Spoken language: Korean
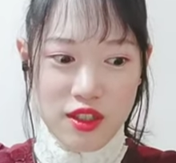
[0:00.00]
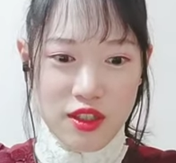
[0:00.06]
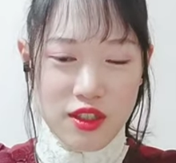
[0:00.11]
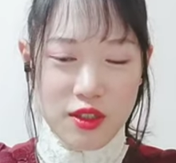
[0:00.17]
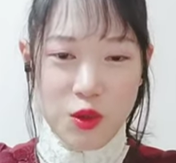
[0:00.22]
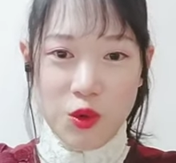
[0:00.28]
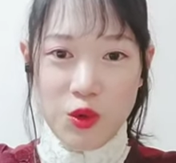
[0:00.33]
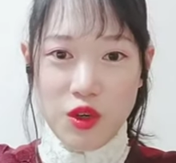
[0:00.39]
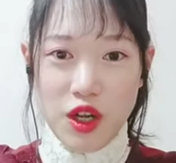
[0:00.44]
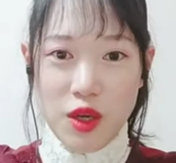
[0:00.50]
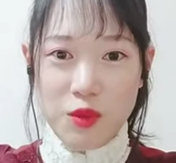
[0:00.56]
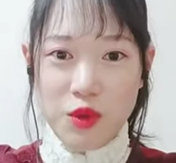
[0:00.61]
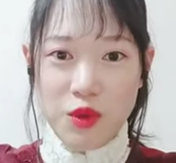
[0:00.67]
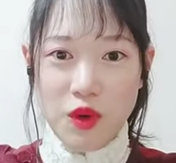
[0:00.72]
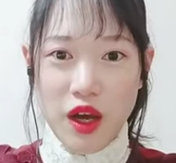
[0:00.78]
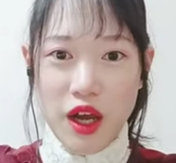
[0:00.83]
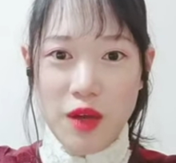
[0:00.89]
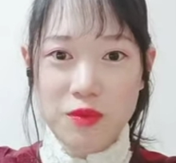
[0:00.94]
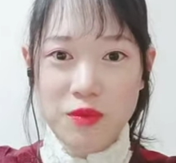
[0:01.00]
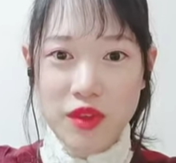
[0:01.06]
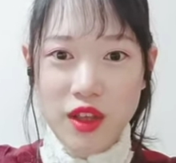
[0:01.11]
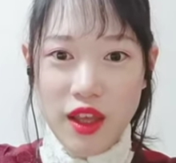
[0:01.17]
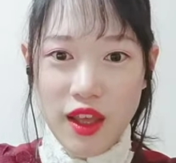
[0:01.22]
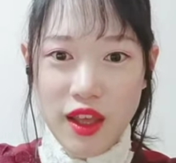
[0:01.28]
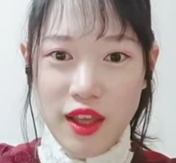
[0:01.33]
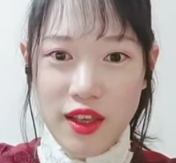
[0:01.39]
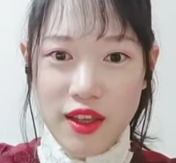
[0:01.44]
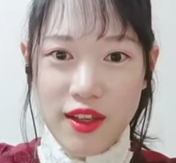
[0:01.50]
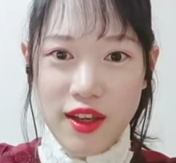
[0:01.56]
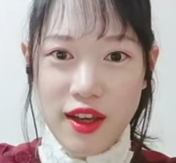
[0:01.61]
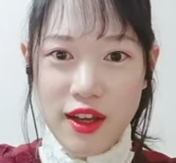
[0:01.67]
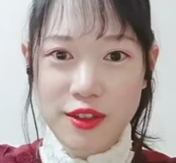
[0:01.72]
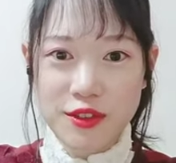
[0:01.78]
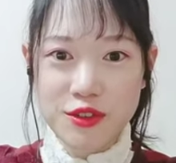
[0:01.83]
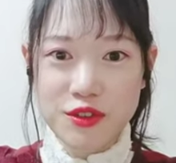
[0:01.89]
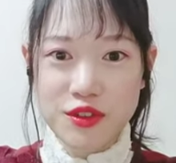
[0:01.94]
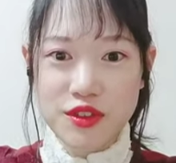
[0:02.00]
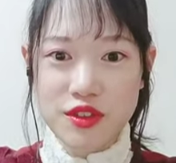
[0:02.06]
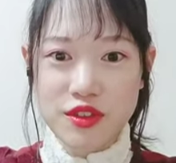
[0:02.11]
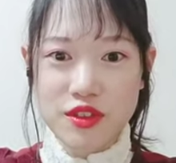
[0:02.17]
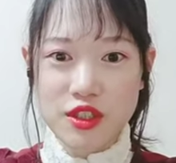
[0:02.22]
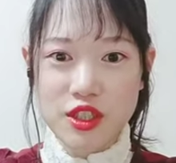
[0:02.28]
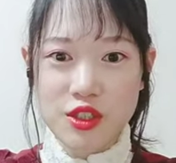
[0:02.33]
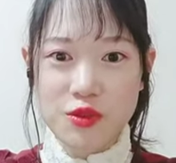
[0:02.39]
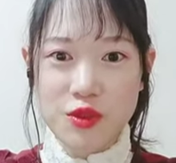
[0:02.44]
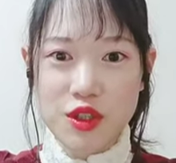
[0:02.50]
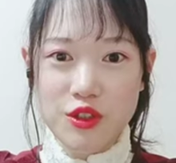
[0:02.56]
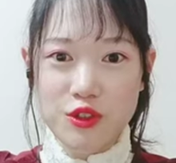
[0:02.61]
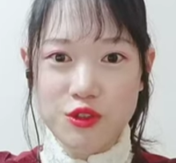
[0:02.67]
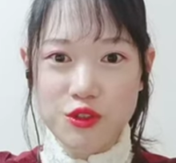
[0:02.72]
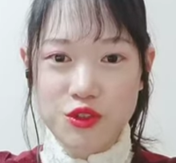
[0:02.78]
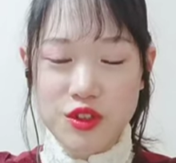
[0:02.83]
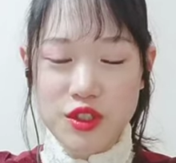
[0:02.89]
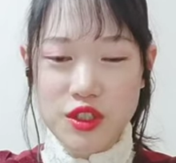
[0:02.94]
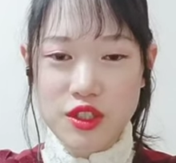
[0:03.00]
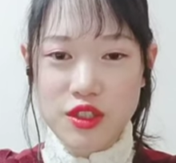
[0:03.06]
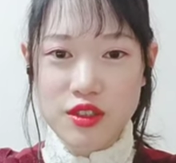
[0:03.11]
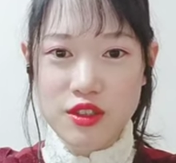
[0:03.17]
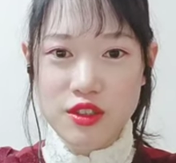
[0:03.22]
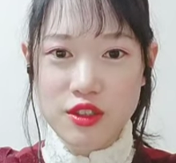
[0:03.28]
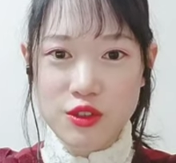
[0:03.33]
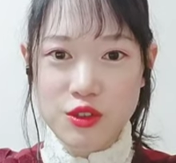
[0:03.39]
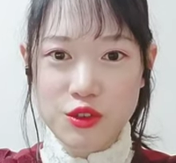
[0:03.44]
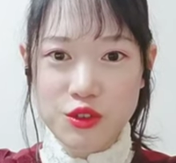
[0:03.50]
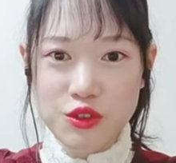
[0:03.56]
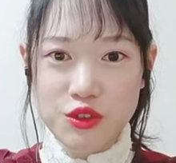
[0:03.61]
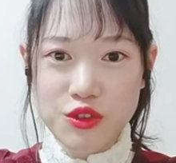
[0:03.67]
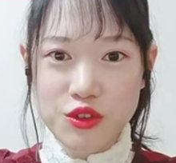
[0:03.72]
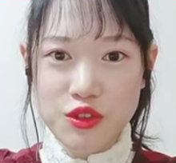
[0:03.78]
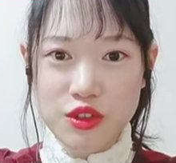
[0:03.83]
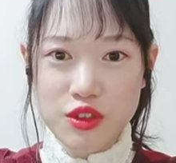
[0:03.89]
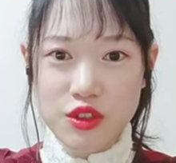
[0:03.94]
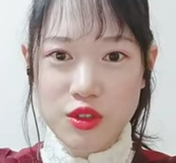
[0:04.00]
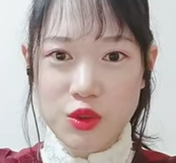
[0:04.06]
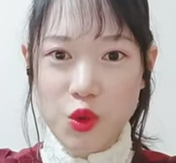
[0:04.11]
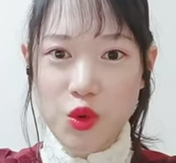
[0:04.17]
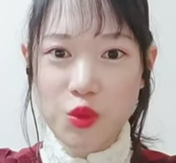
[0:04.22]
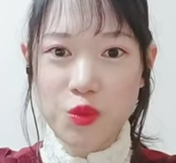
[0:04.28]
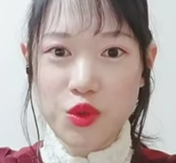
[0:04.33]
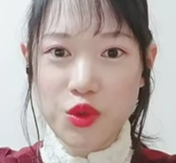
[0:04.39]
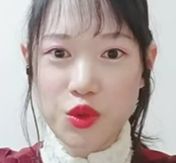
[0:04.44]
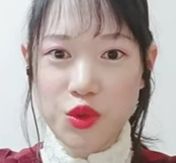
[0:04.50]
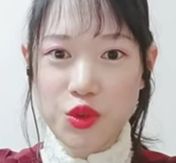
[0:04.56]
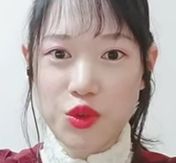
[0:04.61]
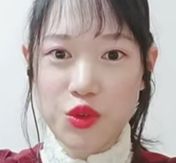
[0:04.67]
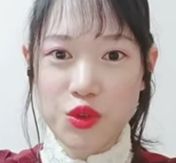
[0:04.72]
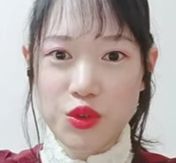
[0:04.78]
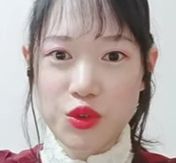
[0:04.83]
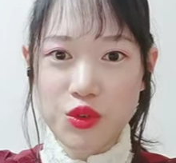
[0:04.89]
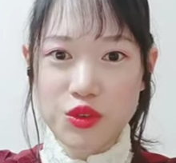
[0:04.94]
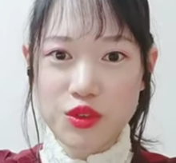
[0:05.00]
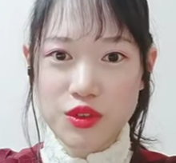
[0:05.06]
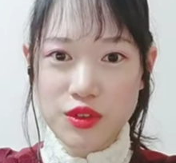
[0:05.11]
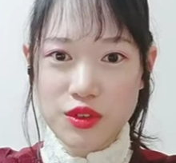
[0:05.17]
콜라보와 함께 할 수 있는 기회를 주신 클루 그 홍보